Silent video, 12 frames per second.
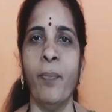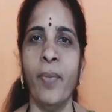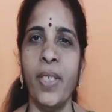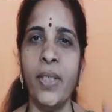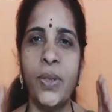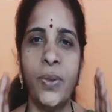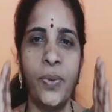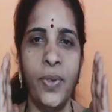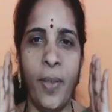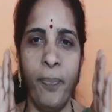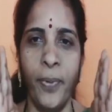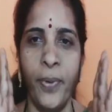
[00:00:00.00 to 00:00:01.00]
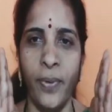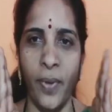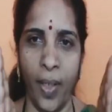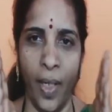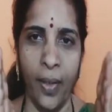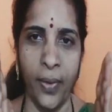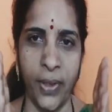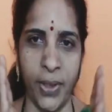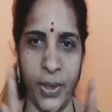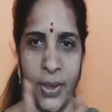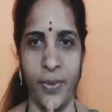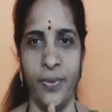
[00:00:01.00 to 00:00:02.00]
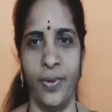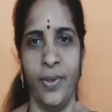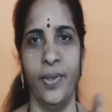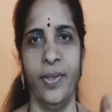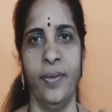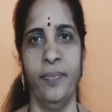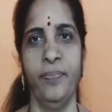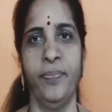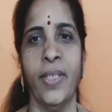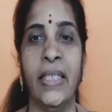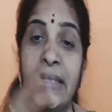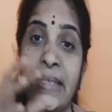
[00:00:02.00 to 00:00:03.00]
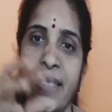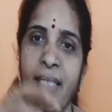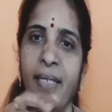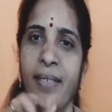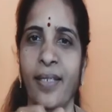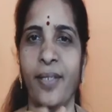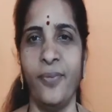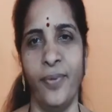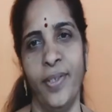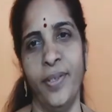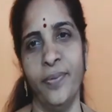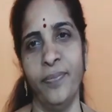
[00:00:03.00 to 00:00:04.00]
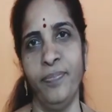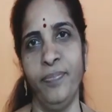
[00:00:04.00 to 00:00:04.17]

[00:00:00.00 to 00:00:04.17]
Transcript: మనసు ఎప్పుడూ ఆలోచిస్తూ ఉంటుంది స్థిరంగా ఉండదు